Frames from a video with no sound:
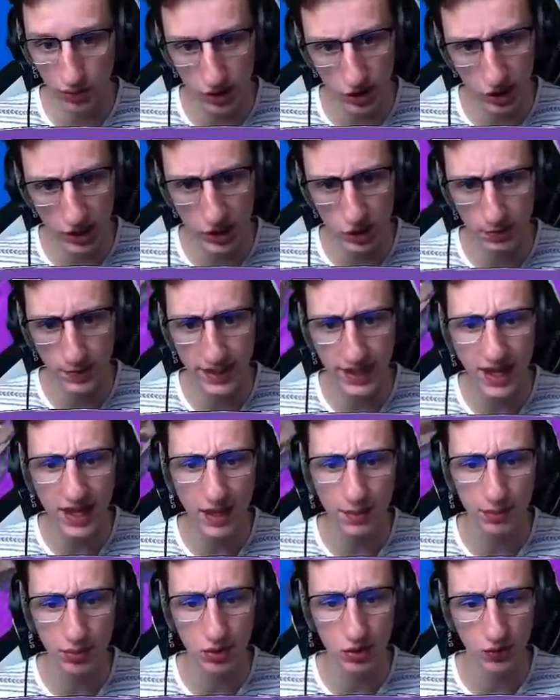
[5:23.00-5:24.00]
et je bégaye un
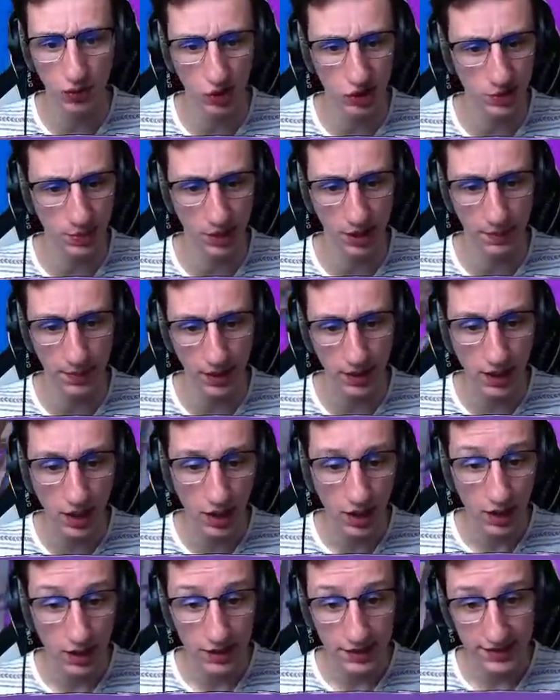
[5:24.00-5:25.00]
peu, je crois que j'apprenne à parler.
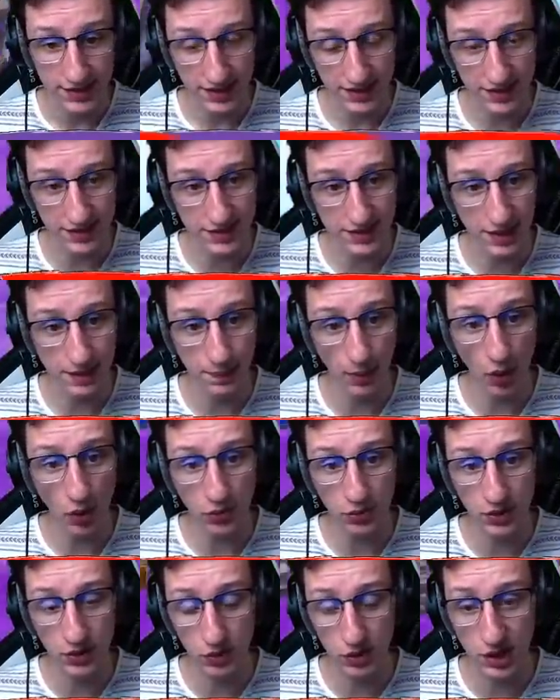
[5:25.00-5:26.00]
Ça, c'est stylé. Par contre,
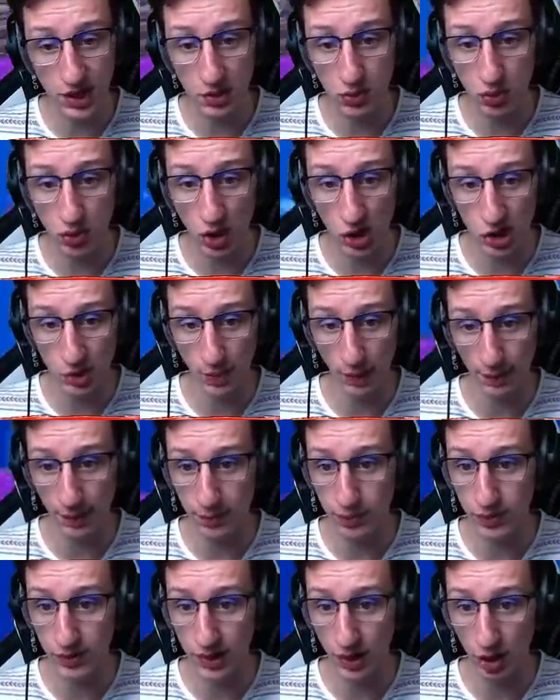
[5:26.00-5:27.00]
au niveau des couleurs, j'en parle pas
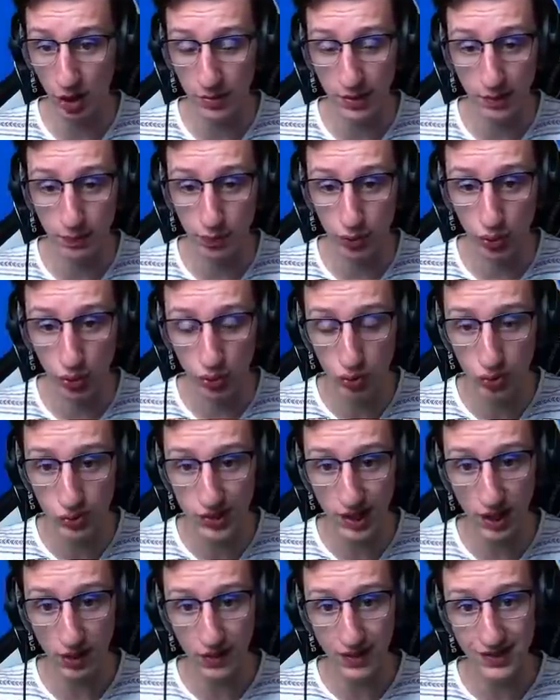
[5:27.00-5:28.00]
depuis tout à l'heure, mais bleu, tout
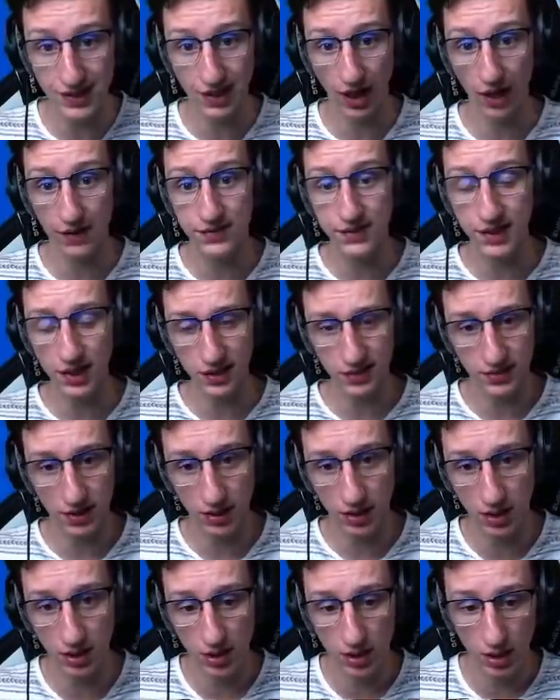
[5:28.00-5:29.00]
ça, ouais, c'est grave stylé ça.
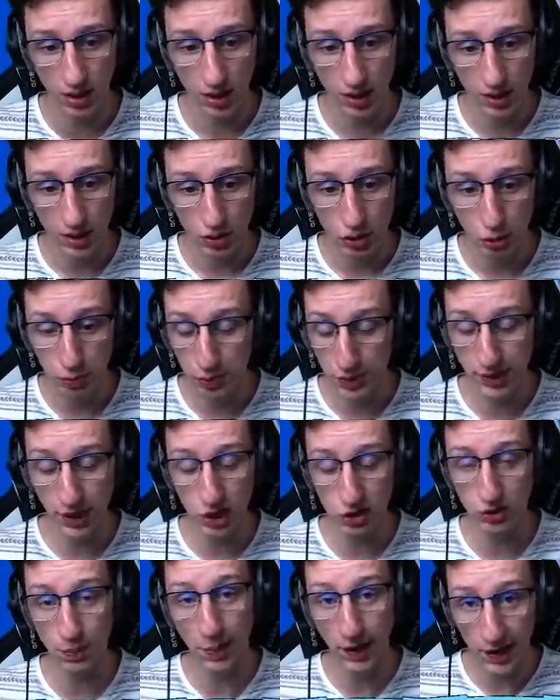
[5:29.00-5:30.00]
Depuis tout à l'heure, je
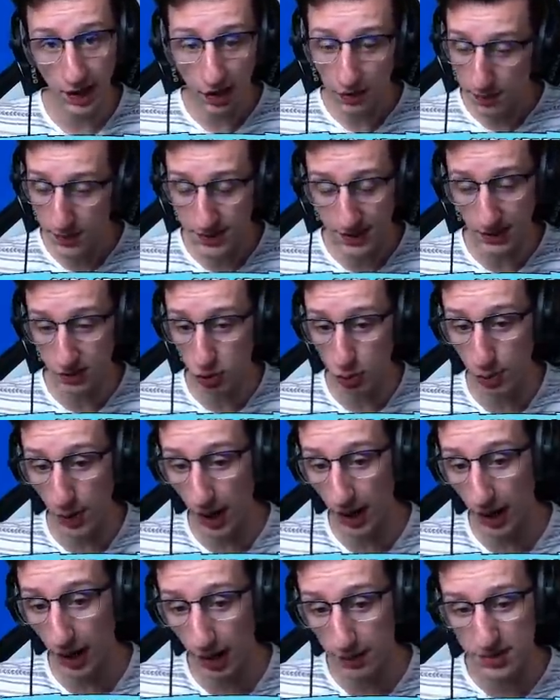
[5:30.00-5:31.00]
suis pas gâte, mais c'est super
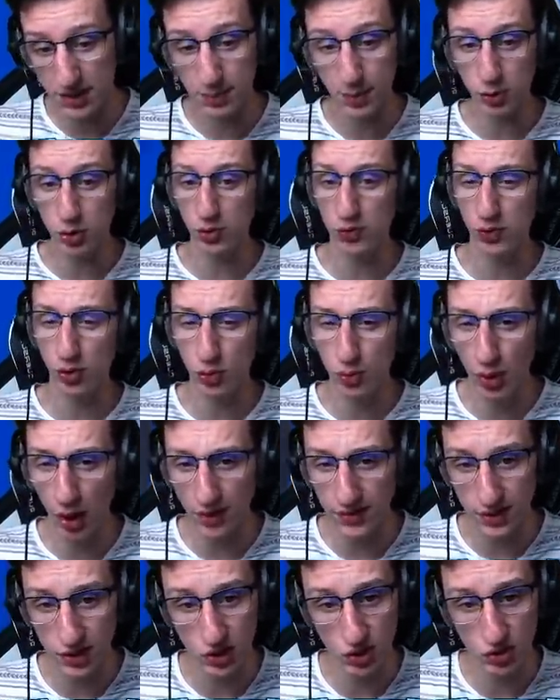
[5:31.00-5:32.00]
agréable. C'est pas du vieux blanc,
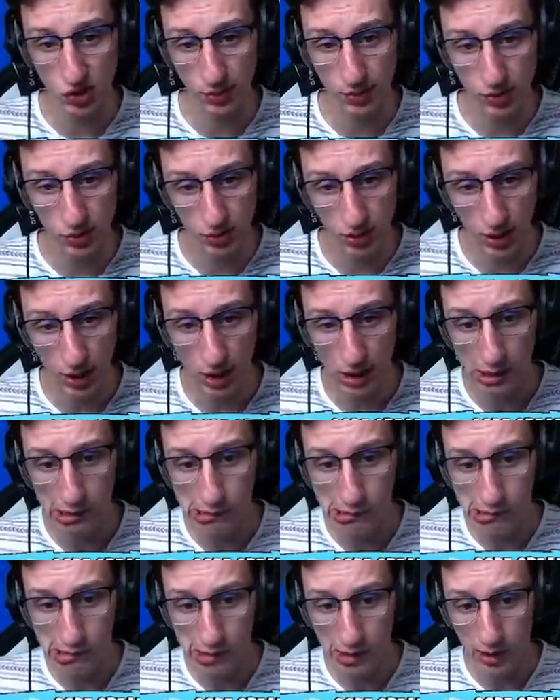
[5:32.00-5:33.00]
ça change d'habitude.
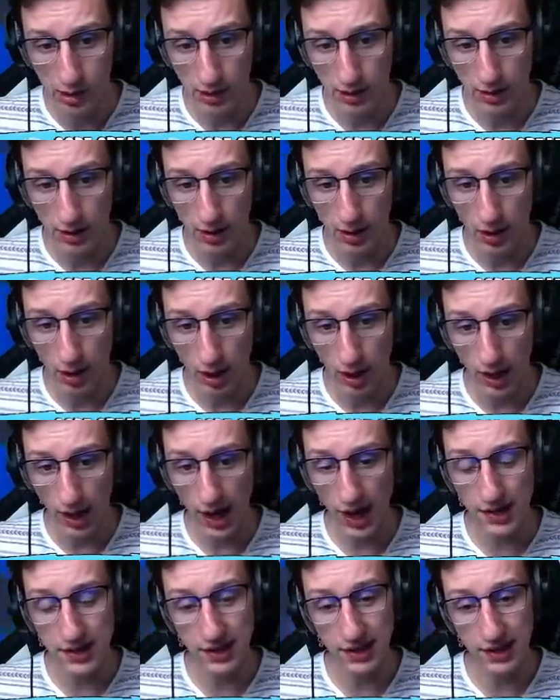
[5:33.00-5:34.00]

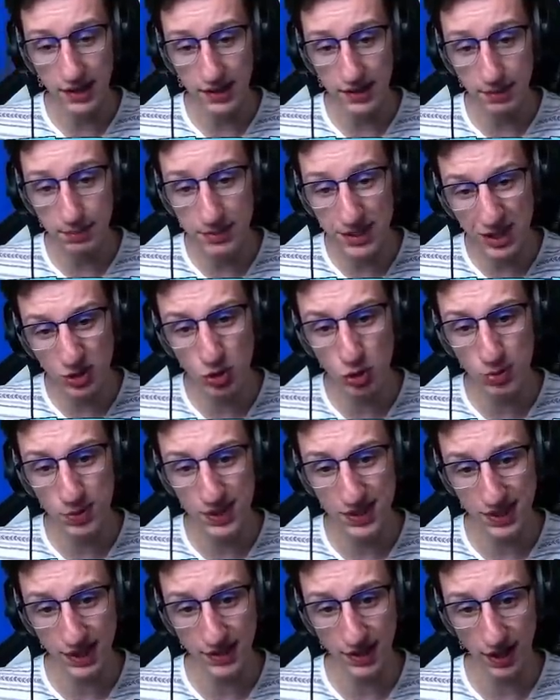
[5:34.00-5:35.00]
Ah, des, petits cubes, ça,
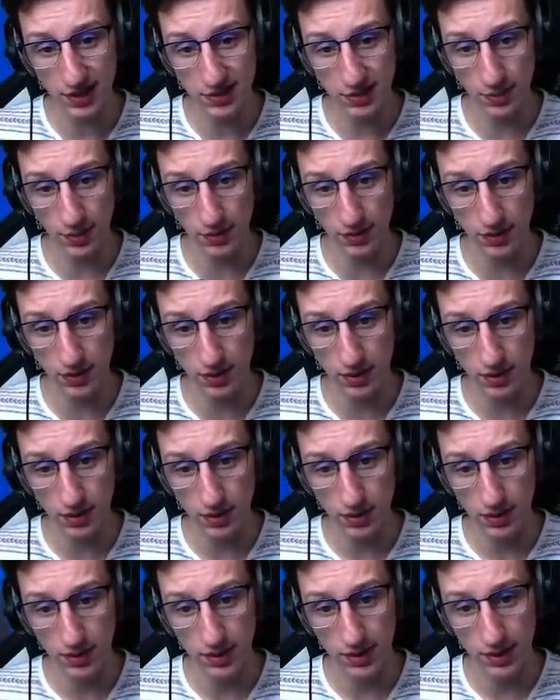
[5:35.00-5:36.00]
c'est intéressant,
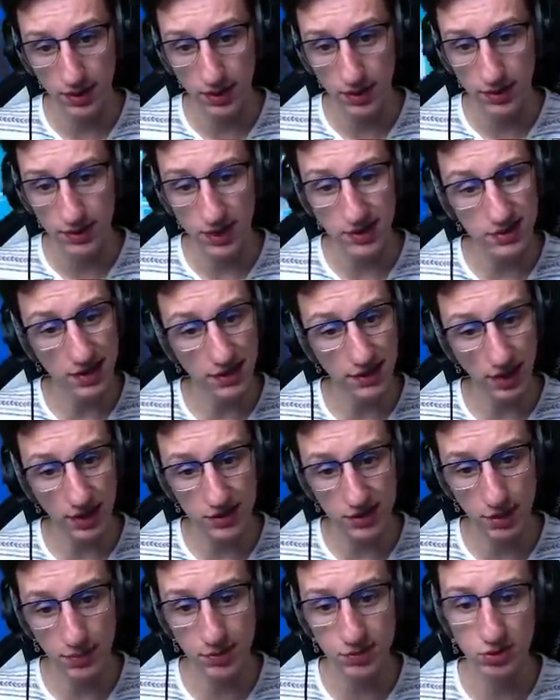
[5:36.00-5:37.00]
Ça, c'est
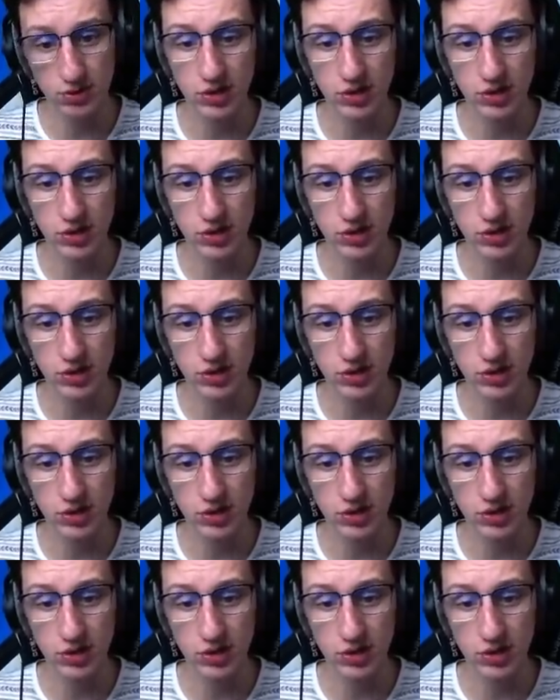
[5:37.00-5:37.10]
intéressant, parce que